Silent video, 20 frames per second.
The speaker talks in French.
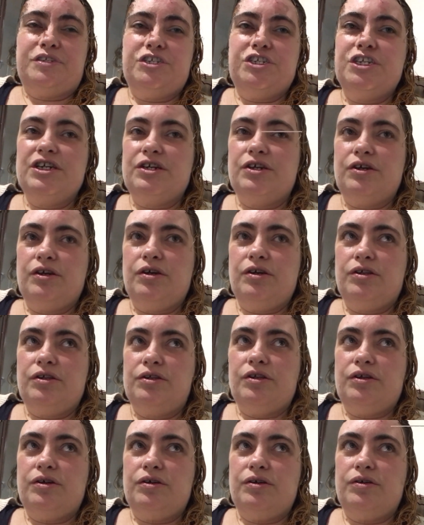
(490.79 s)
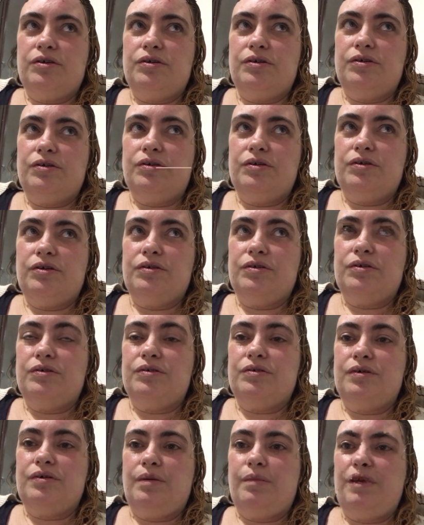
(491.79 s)
chicken,
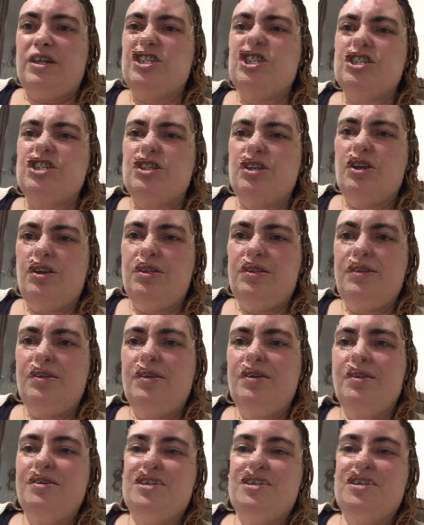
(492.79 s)
un McChicken.